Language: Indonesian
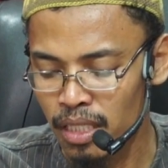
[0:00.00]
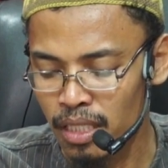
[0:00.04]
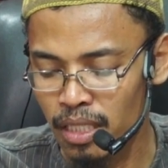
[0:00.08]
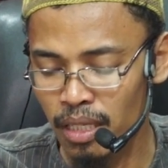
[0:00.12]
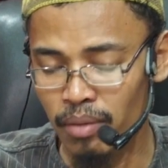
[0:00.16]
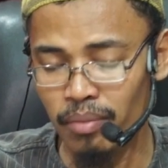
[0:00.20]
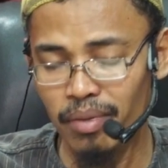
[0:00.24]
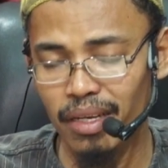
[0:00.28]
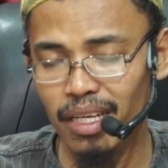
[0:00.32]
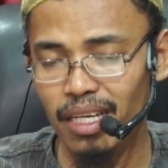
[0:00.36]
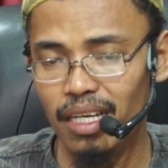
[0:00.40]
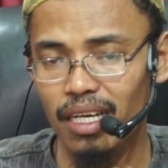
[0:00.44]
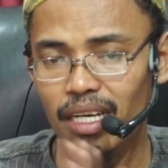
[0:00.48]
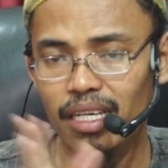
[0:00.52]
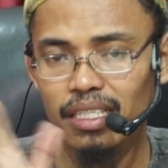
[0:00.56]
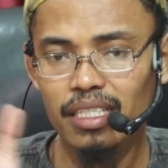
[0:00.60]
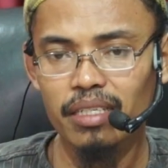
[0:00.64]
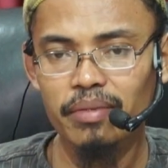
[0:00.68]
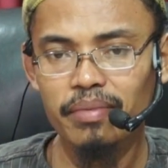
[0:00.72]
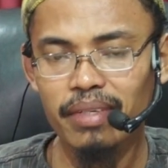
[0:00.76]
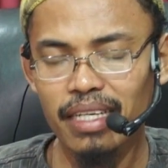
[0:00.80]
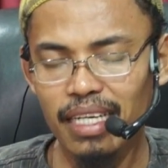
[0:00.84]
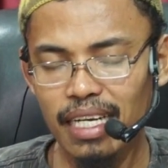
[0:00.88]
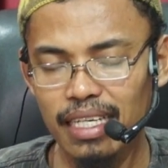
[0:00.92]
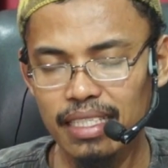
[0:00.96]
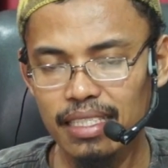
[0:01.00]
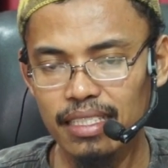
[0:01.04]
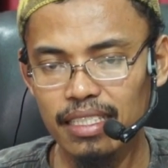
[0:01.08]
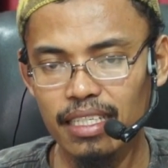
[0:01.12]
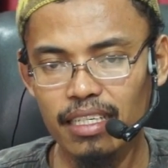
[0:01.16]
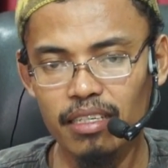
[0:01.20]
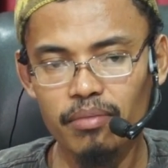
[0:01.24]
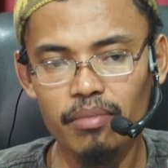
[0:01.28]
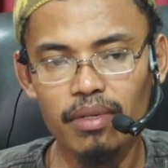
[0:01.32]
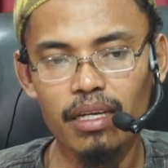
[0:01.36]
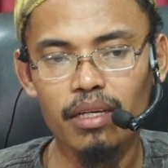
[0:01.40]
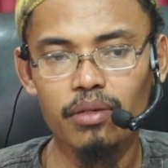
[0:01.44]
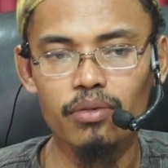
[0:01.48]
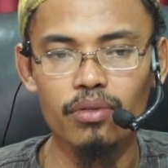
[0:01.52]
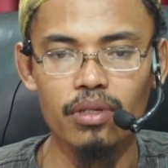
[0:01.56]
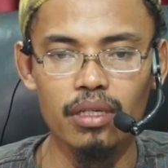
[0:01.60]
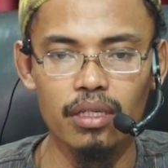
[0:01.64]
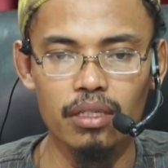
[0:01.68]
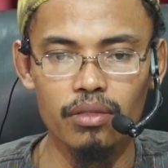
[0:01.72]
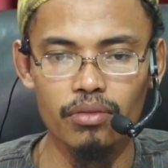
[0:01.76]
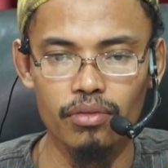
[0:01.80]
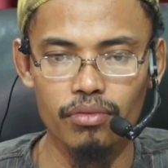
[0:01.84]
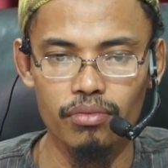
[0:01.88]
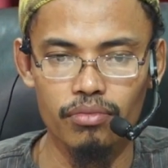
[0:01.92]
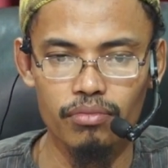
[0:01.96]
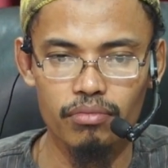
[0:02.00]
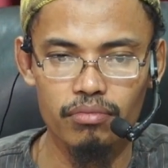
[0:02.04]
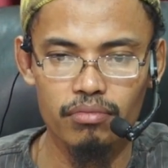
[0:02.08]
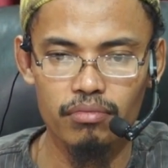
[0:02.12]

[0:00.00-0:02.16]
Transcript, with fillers: Nah, mereka hanya mereka saja yang melakukan itu.